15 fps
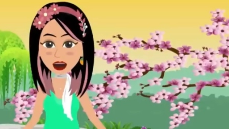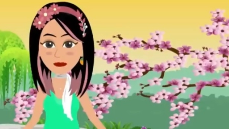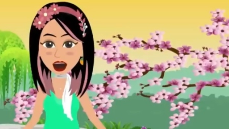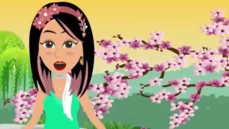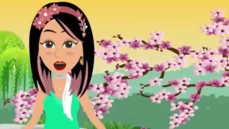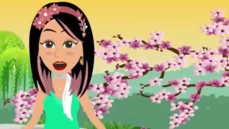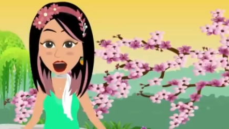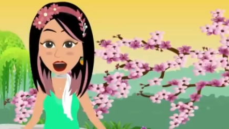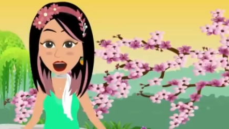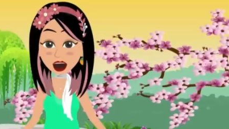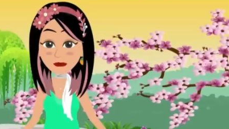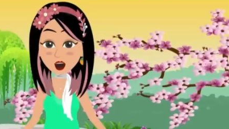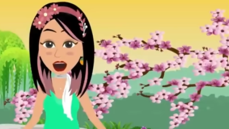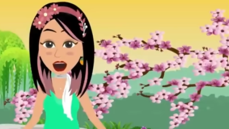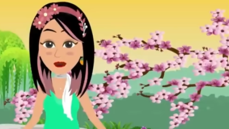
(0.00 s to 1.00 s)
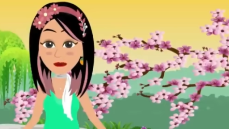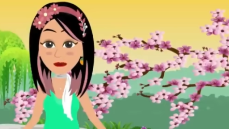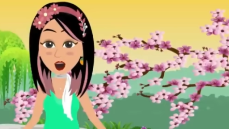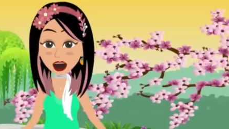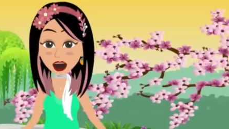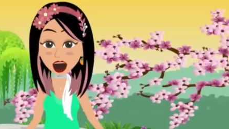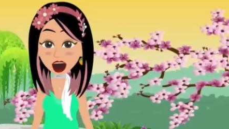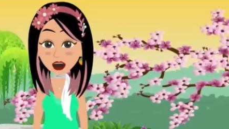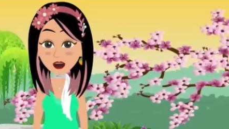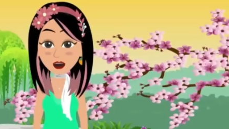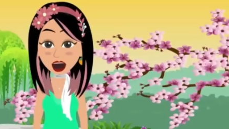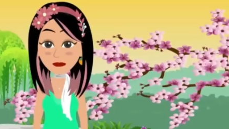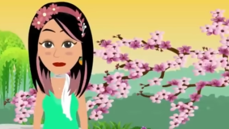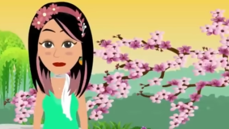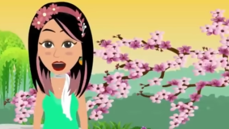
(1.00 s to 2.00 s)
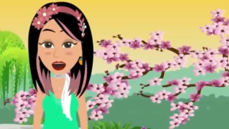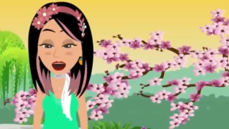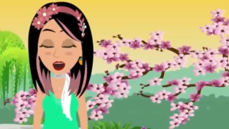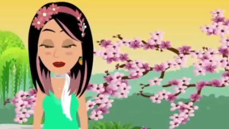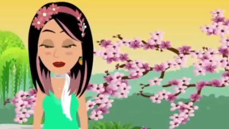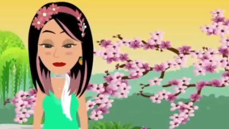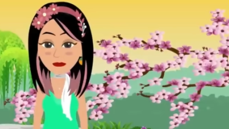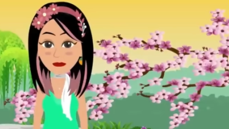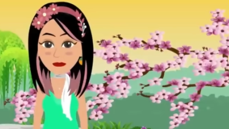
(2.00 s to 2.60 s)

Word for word: तो चलिए दोस्तों कहानी देखते हैं